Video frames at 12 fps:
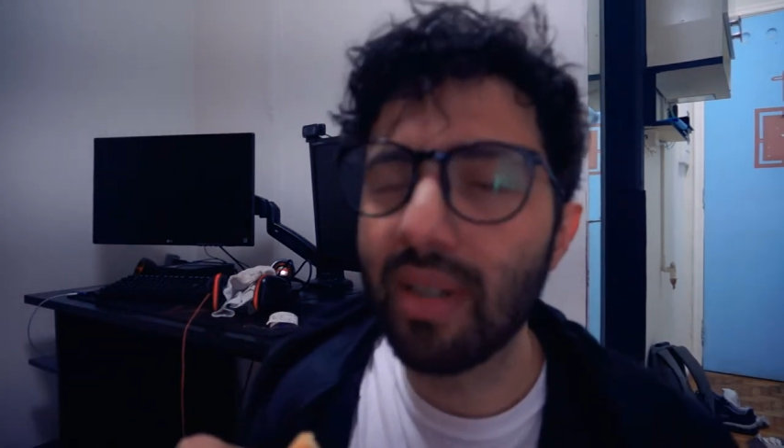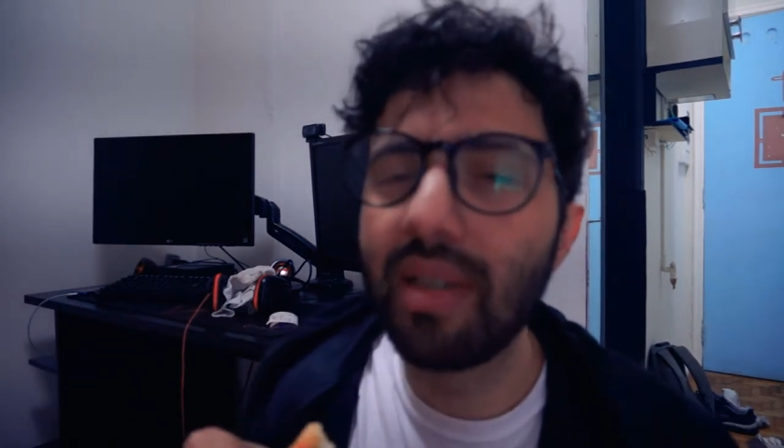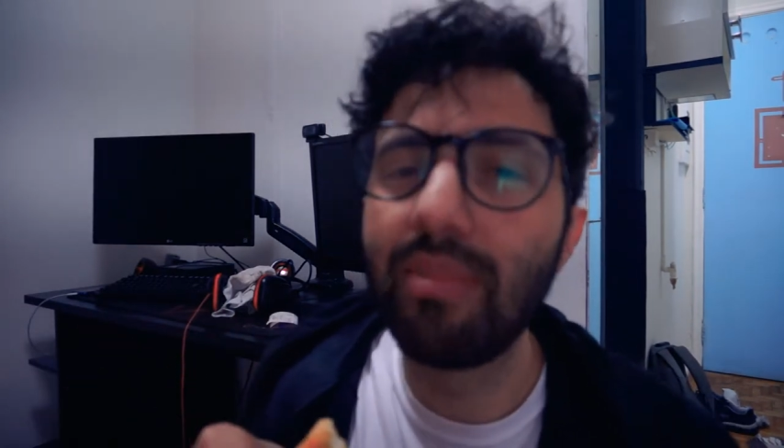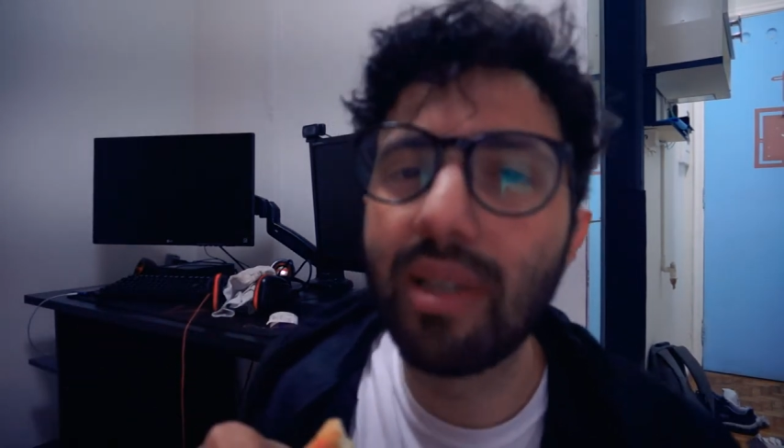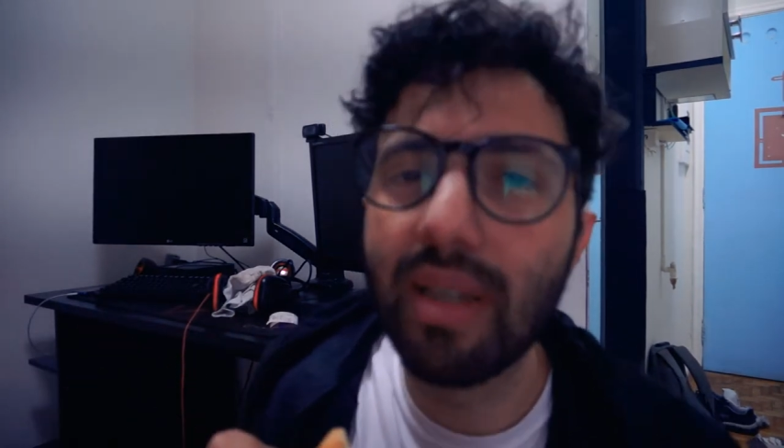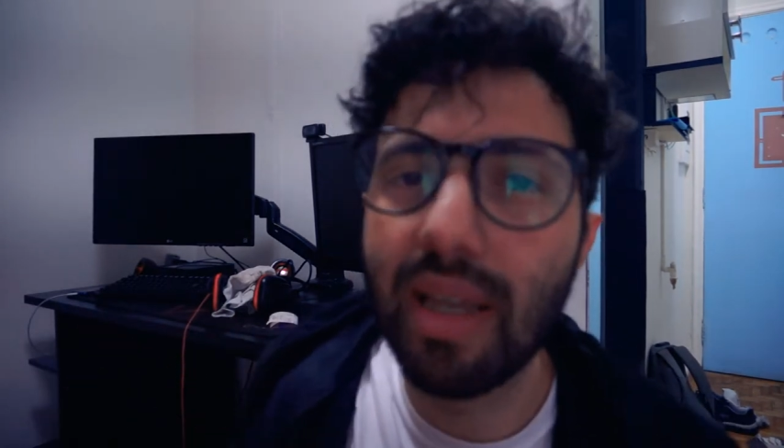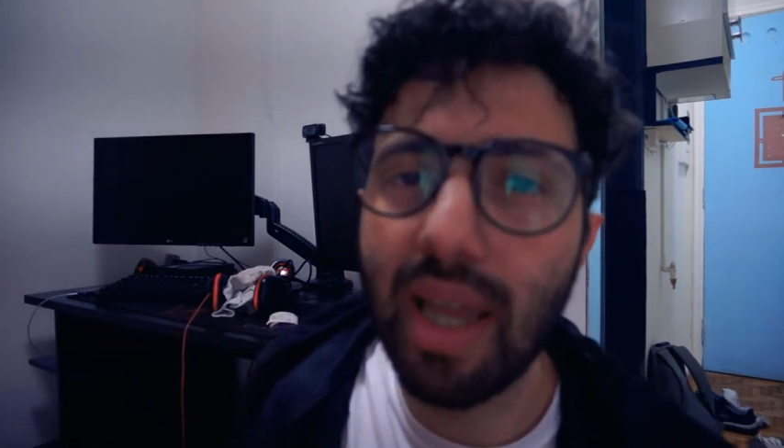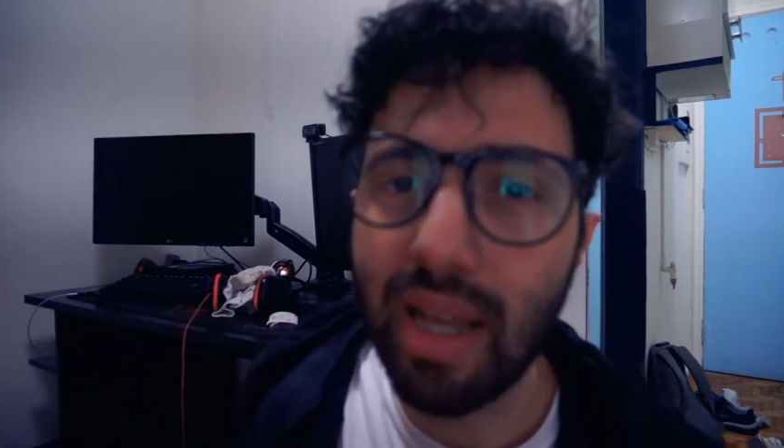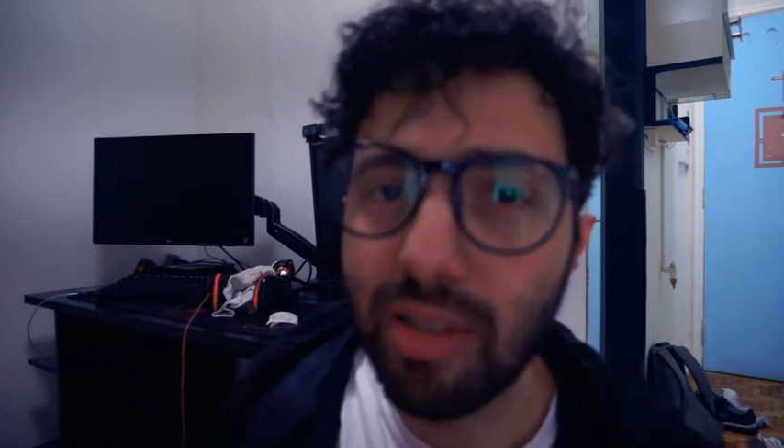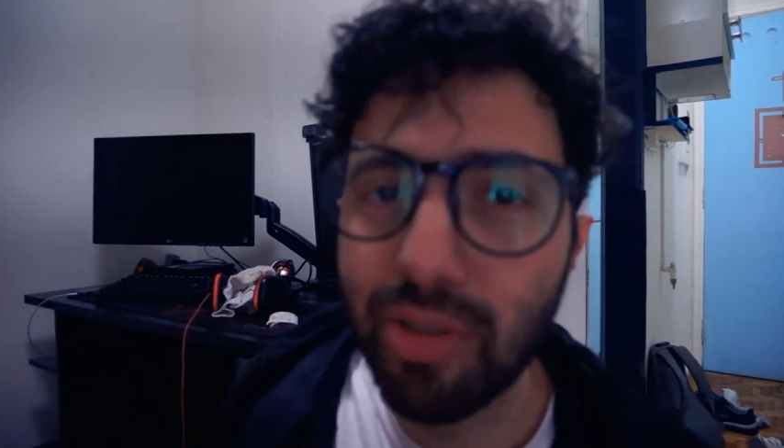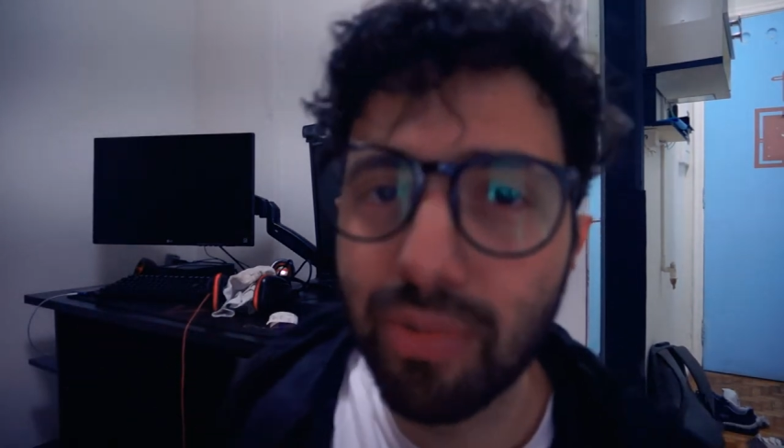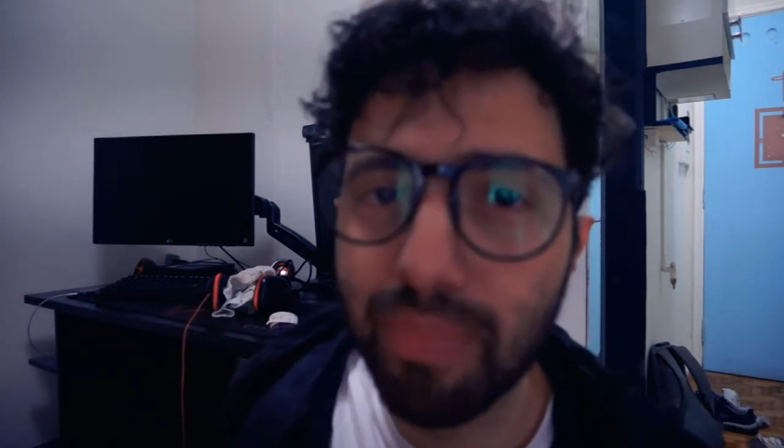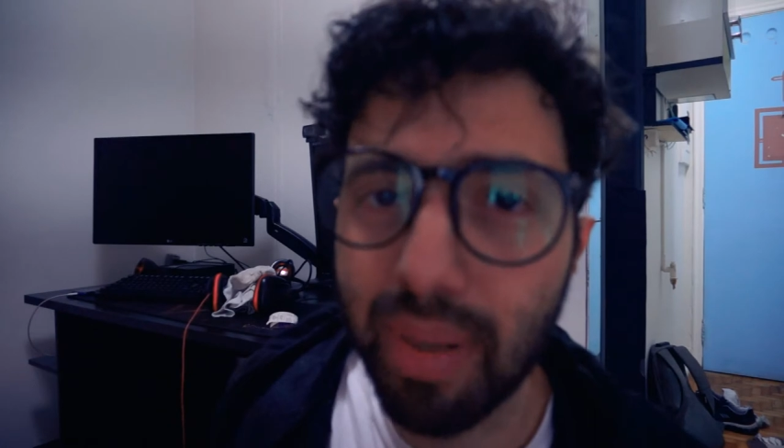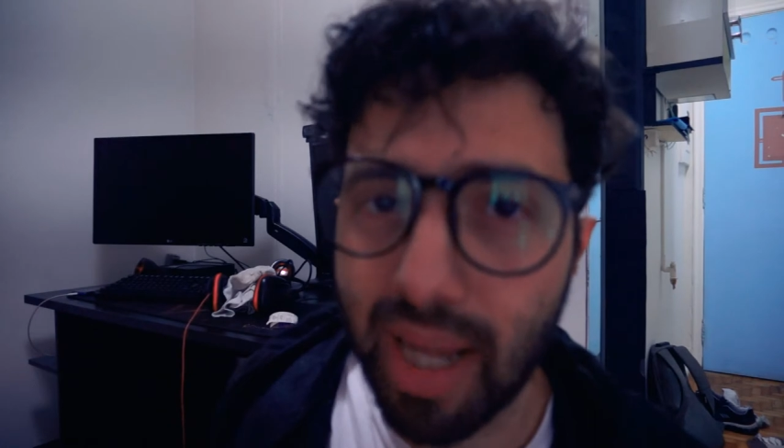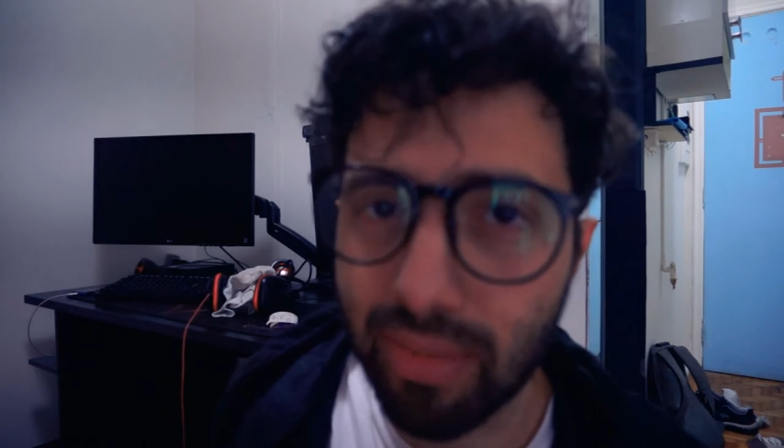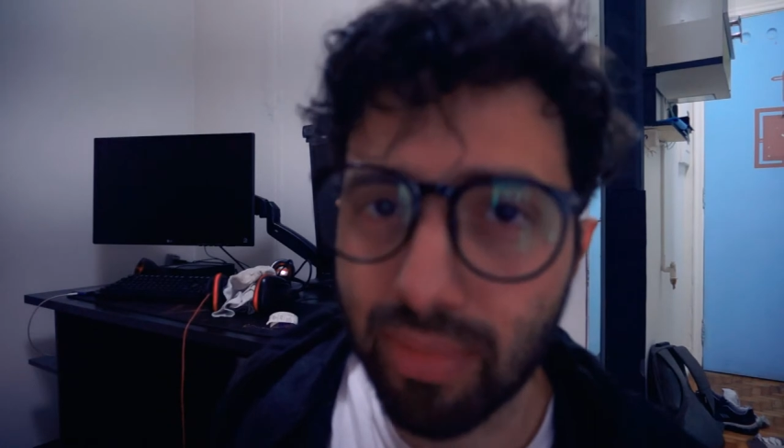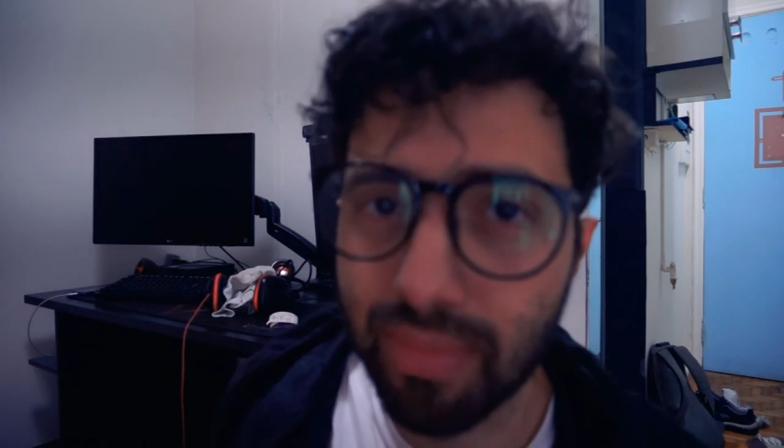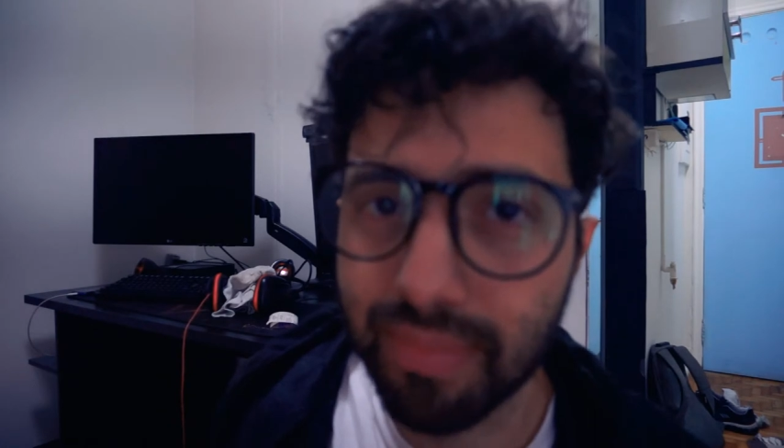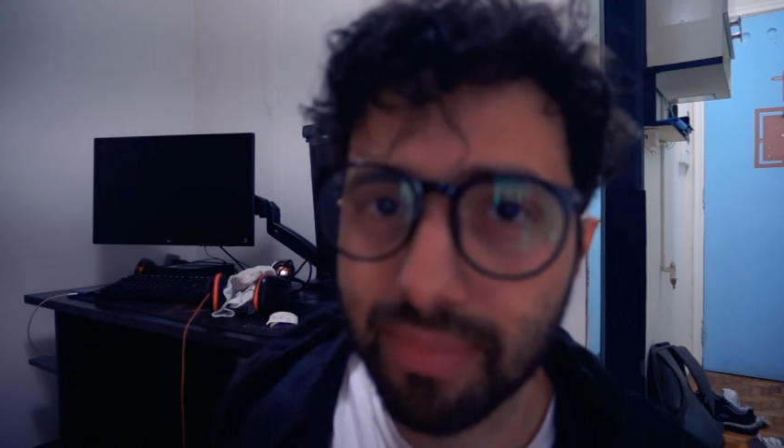e queijo prato.